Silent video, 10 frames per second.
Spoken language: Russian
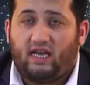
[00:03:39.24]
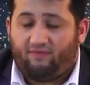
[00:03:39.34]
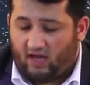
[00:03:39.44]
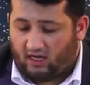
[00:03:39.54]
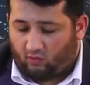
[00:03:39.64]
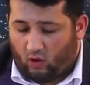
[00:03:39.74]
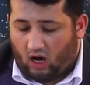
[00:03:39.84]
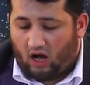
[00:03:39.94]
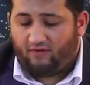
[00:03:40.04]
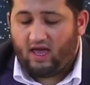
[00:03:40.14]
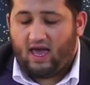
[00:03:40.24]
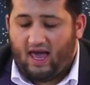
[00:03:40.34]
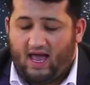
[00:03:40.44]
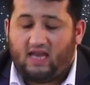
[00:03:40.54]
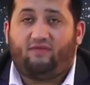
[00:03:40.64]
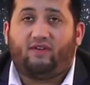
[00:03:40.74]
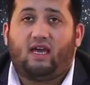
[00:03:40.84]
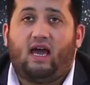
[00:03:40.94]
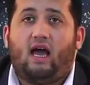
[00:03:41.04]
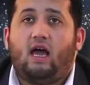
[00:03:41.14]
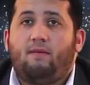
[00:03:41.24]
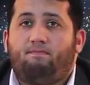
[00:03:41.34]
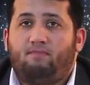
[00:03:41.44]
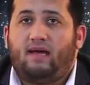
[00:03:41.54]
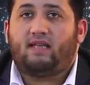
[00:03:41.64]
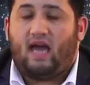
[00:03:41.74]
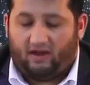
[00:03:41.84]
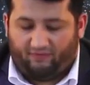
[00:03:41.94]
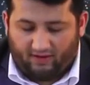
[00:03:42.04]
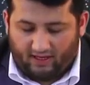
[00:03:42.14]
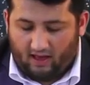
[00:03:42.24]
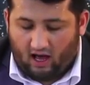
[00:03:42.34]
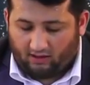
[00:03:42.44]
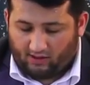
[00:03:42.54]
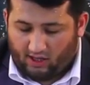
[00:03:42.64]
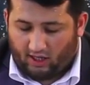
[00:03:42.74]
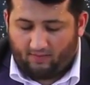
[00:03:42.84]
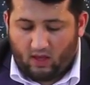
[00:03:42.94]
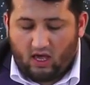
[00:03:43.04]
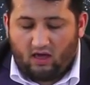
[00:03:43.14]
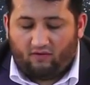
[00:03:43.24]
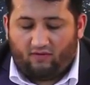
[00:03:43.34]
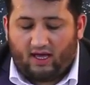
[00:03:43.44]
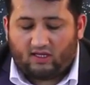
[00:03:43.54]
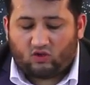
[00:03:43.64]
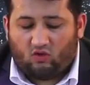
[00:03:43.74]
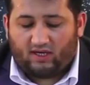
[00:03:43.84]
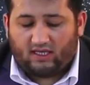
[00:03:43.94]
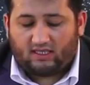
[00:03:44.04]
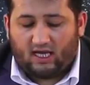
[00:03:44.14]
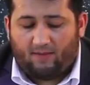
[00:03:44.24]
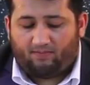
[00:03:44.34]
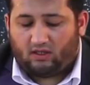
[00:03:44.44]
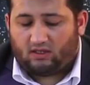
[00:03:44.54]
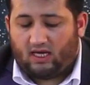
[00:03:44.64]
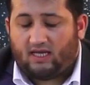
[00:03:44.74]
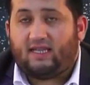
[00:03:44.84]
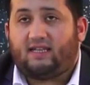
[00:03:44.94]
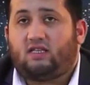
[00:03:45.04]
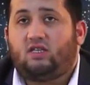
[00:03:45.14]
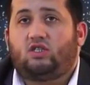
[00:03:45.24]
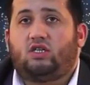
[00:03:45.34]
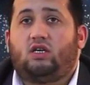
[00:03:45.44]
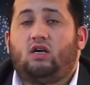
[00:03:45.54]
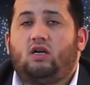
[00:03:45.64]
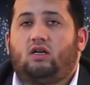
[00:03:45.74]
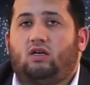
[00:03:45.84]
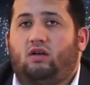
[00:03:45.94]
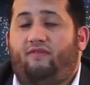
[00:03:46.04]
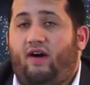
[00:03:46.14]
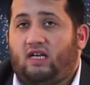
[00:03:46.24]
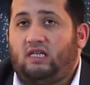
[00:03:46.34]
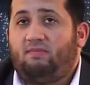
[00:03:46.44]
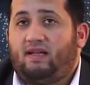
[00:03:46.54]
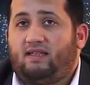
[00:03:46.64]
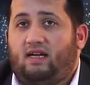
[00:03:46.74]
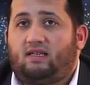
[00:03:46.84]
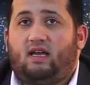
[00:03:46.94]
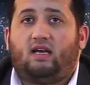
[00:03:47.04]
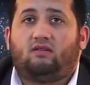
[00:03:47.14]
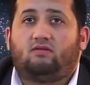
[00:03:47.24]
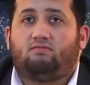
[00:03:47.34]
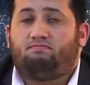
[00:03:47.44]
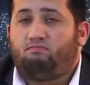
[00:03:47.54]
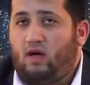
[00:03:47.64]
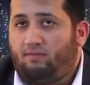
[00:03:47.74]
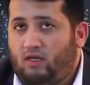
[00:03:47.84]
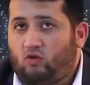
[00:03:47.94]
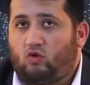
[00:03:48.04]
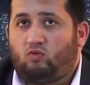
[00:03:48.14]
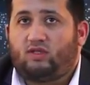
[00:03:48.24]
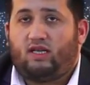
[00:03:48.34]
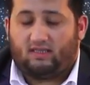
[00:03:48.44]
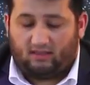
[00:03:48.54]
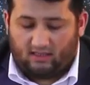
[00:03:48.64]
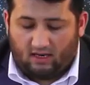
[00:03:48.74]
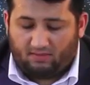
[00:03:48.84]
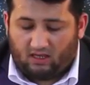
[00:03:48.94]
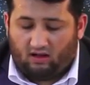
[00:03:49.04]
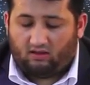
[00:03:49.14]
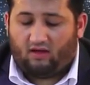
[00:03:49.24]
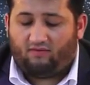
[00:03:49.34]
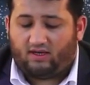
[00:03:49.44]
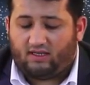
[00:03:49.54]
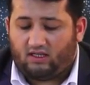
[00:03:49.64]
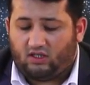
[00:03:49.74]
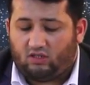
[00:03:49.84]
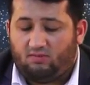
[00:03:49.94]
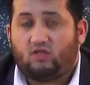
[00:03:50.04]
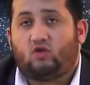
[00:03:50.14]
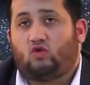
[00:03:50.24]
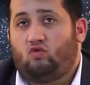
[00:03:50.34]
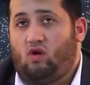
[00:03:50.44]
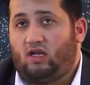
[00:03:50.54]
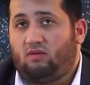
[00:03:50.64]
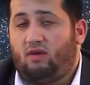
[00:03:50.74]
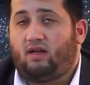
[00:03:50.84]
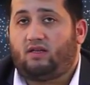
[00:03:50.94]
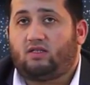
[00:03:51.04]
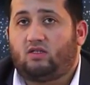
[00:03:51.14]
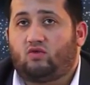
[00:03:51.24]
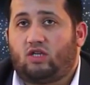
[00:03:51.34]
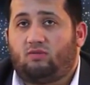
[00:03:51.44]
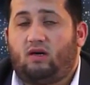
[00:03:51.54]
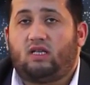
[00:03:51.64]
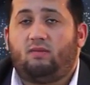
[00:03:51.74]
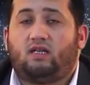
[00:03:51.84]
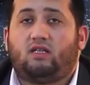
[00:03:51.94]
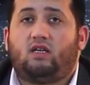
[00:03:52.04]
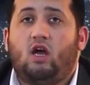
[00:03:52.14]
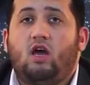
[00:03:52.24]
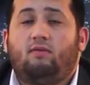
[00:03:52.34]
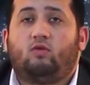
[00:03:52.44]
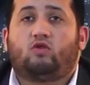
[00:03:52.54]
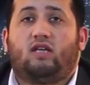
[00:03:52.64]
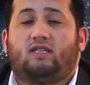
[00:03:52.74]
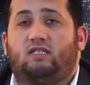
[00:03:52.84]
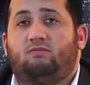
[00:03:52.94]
будет стоять фатха, то тогда эти три буквы «Алиф Вау Я» будут называться буквами Мад. И еще мы говорили о том, что есть такое понятие, как маддуль муттасль.